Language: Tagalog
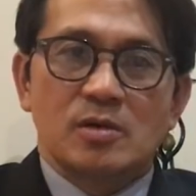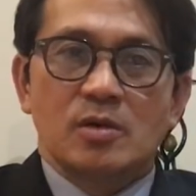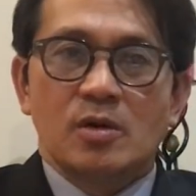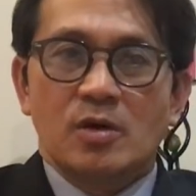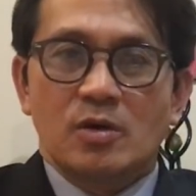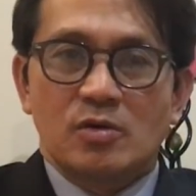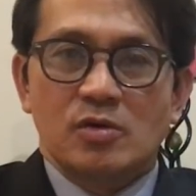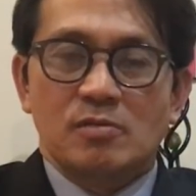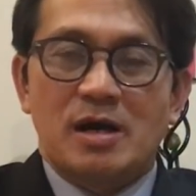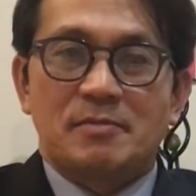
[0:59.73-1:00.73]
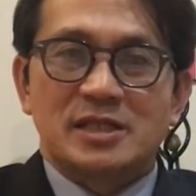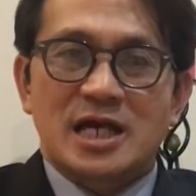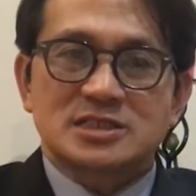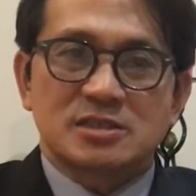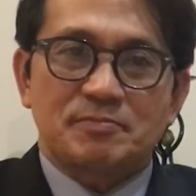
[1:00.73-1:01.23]
o kung
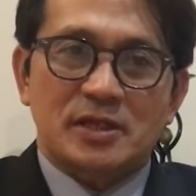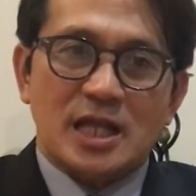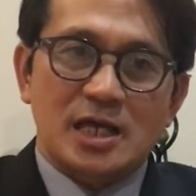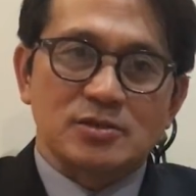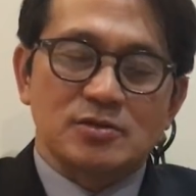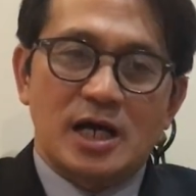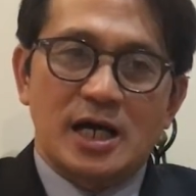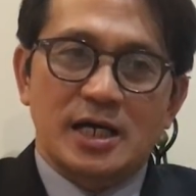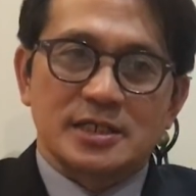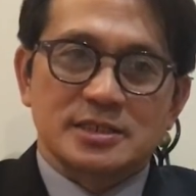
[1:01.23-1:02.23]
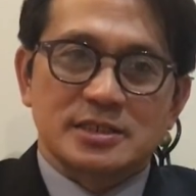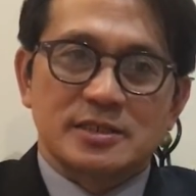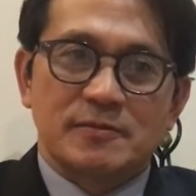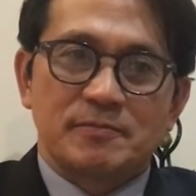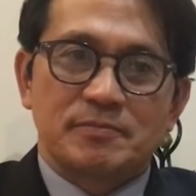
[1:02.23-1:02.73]
mamalasin pa tayo ay
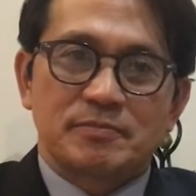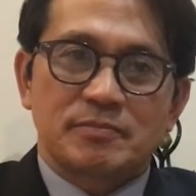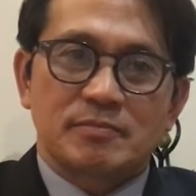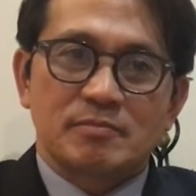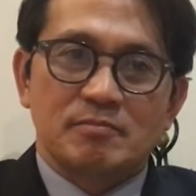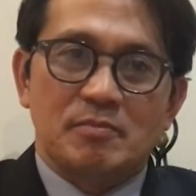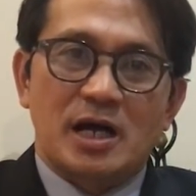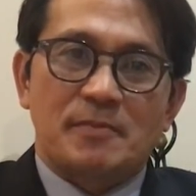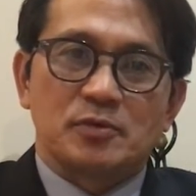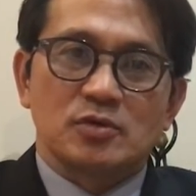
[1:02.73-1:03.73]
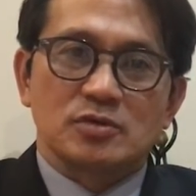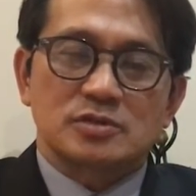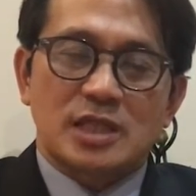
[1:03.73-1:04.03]
baka po